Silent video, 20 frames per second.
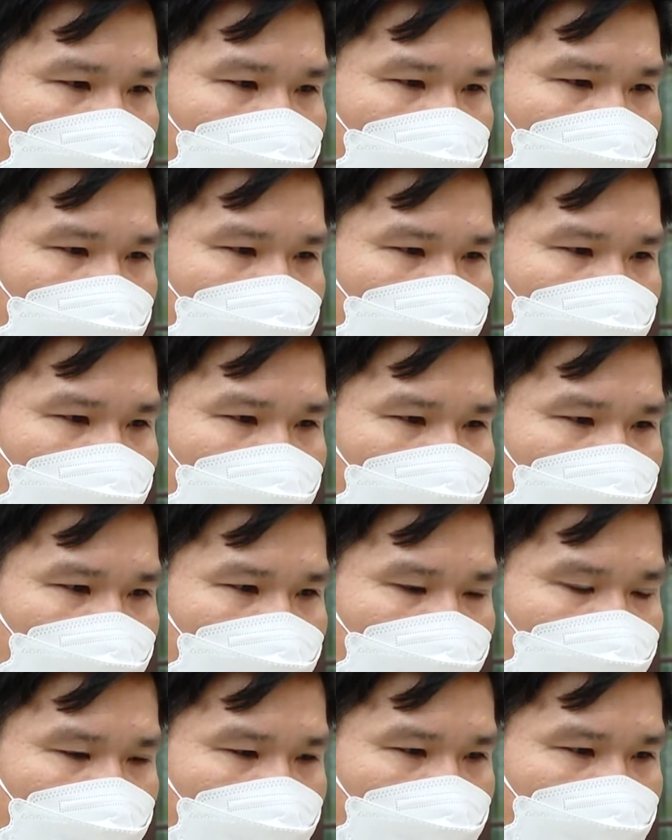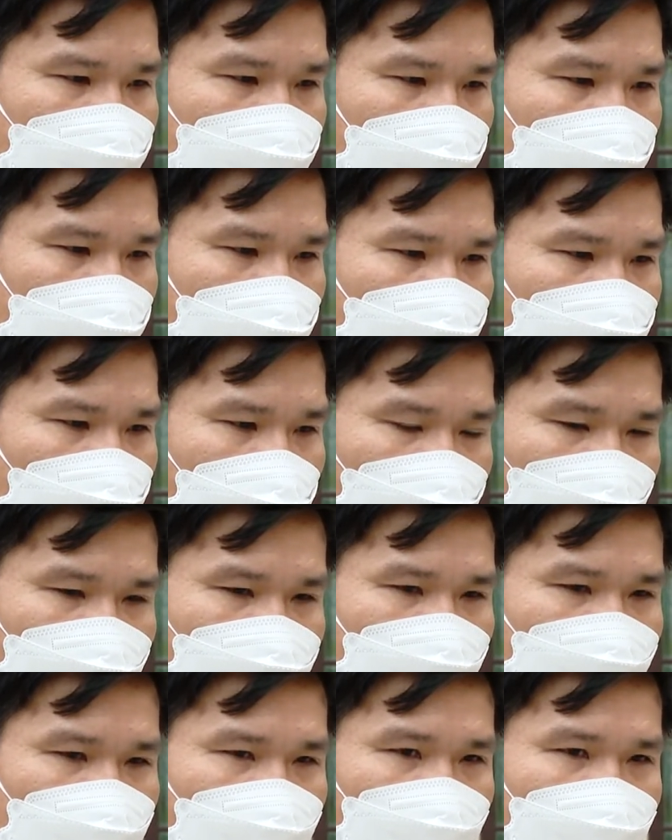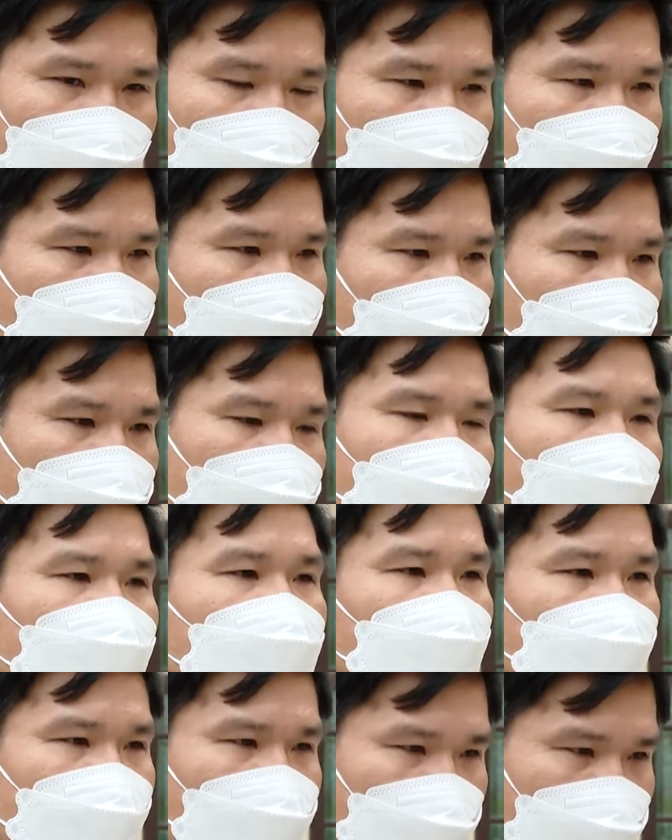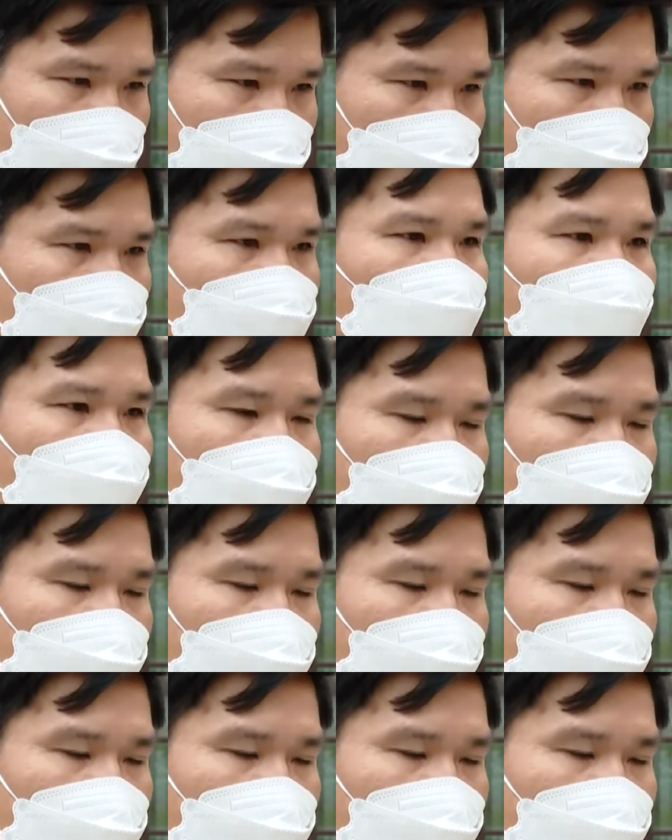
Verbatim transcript: ờ, để bổ sung thêm cái kiến thức thực tiễn của